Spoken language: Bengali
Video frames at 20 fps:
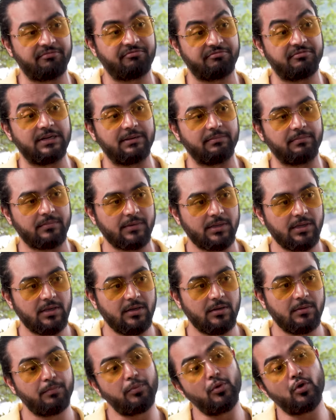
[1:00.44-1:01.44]
ফিল্ম
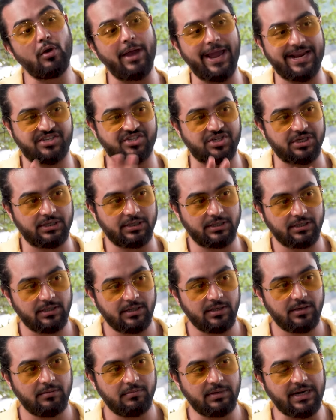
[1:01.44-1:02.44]
পুরো অ্যাকশন
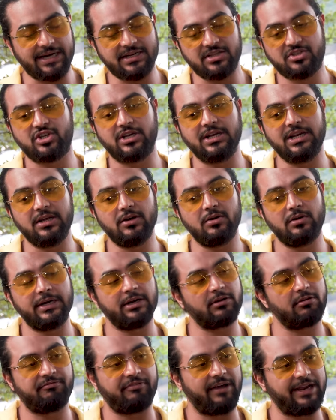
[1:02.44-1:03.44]
মানে একটা ছেলেও
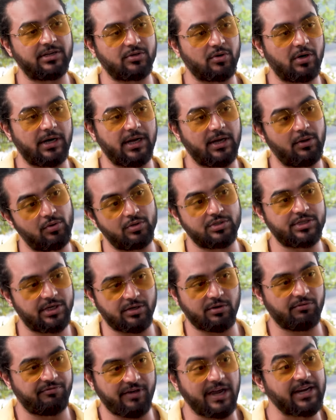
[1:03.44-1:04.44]
এরকম ফাইট করে না ও যে
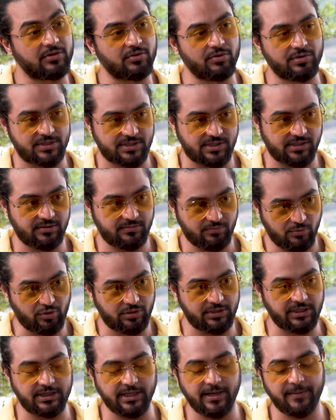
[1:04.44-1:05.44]
এরকম ফাইট করেছে
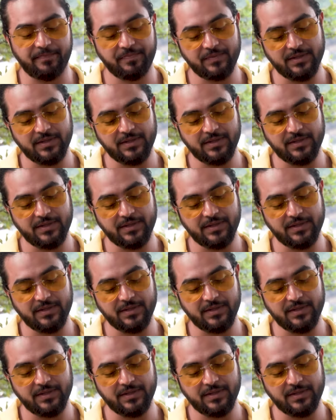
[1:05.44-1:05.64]
মুক্তিতে